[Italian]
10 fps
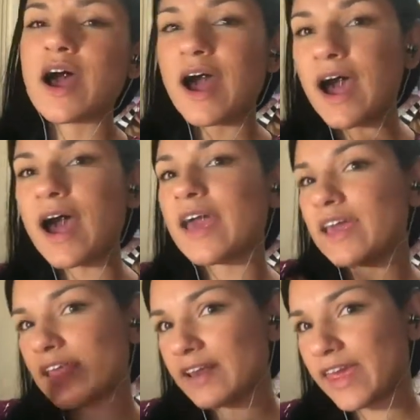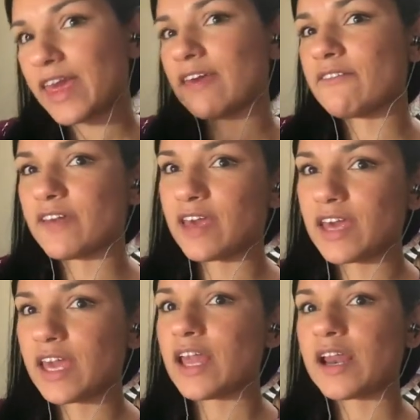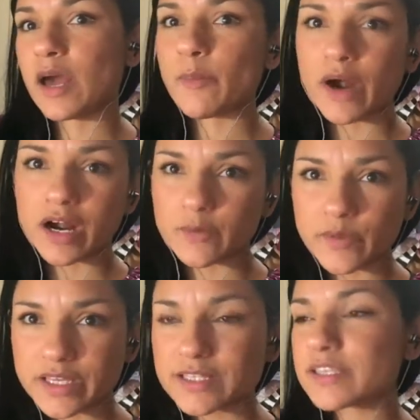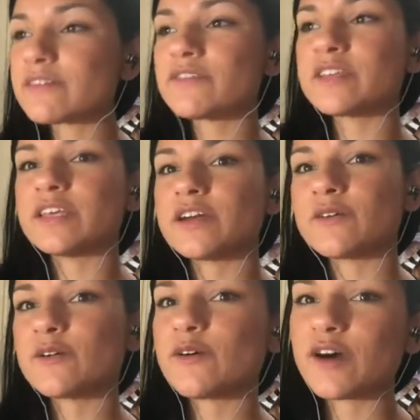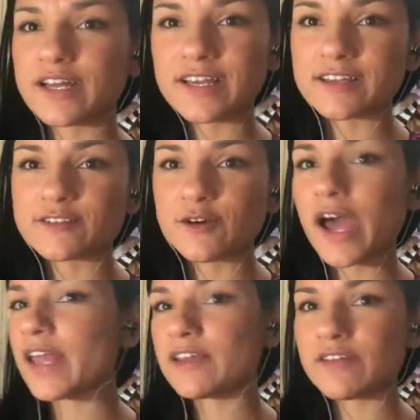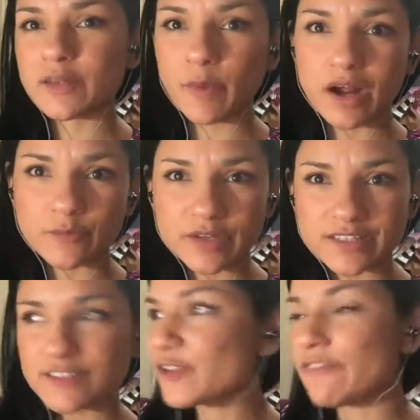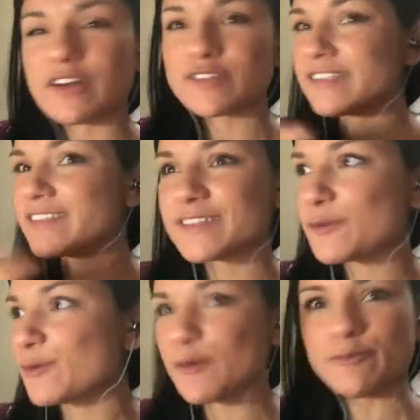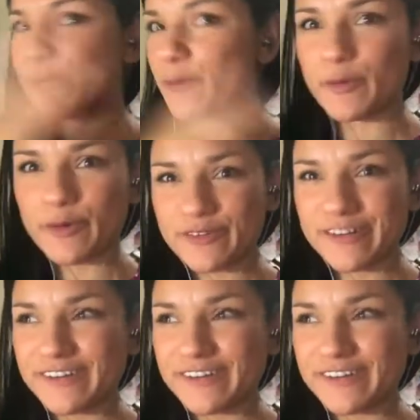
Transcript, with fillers: i live in apartment, vi dicono adesso I live in apartment, cioè ve lo sentite proprio, proprio